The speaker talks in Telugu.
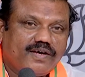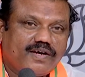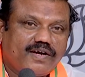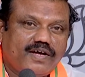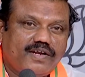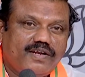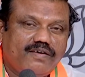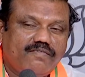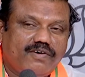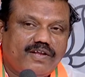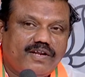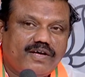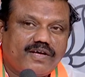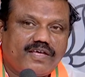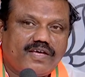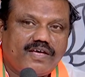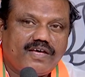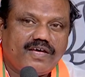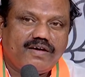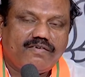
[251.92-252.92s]
కానీ ఇవాళ
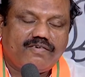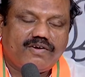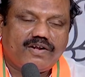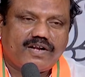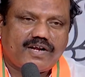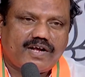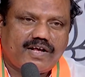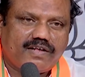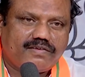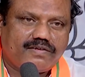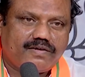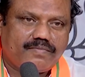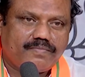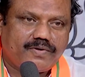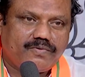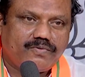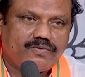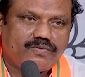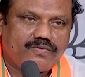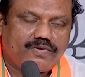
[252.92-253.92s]
కేవలం రాష్ట్ర
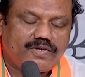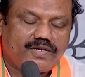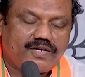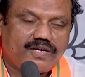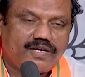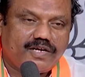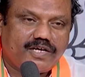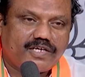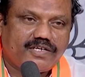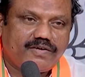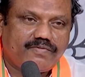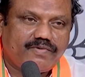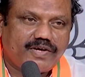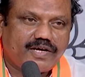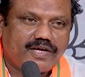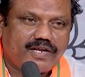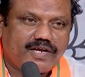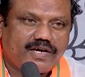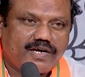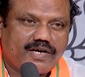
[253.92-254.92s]
ప్రభుత్వం నిర్లక్ష్య
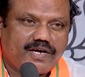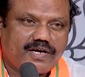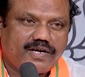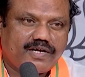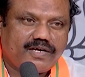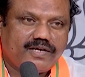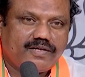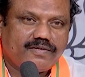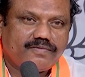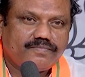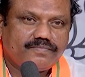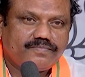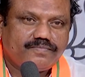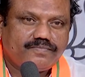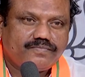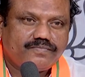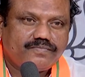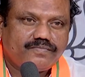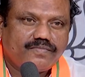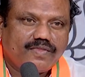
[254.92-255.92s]
వైఖరి కారణంగా
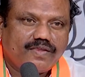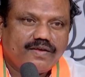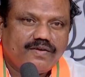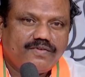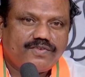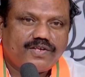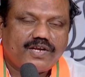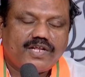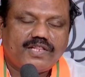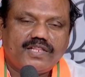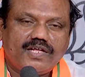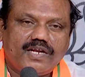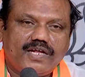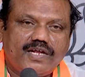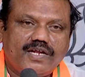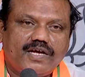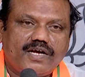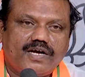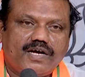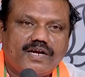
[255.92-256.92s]
శ్రద్ధ
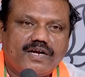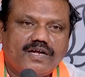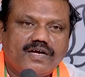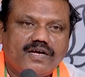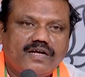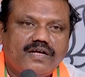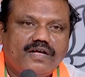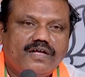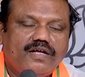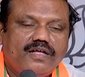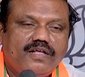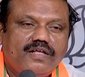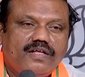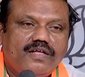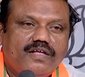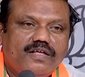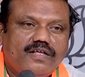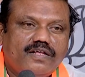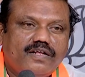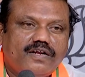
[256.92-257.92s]
లేని కారణంగా
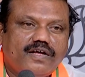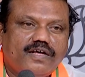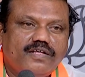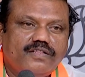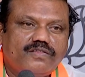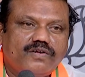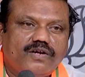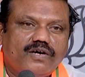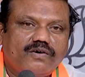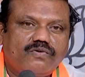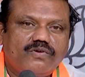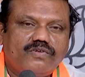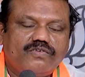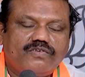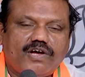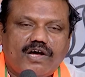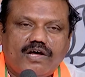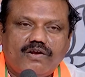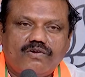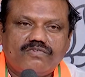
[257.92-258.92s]
రైతుల
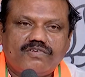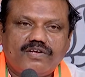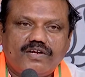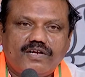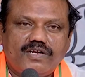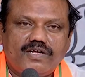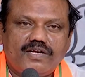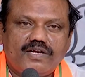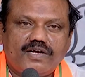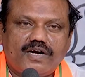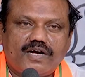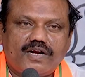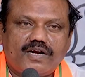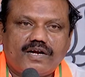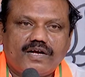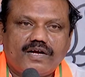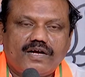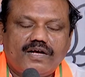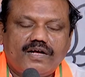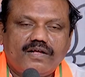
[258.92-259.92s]
గురించి ఆలోచన లేని
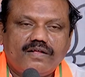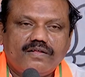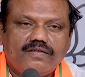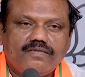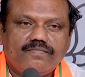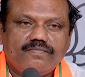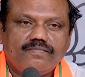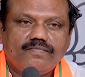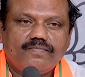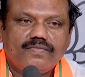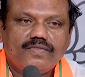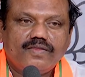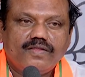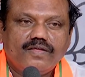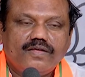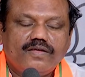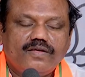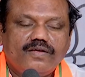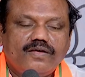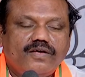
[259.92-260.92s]
కారణంగా
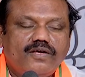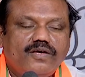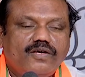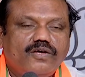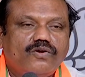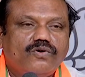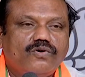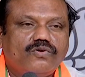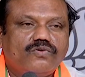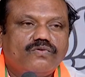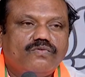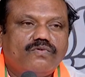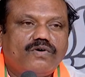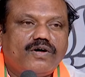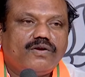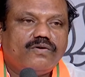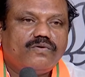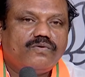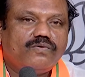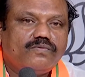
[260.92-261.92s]
ఈరోజు
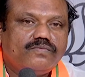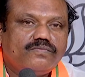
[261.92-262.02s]
వాళ్ళు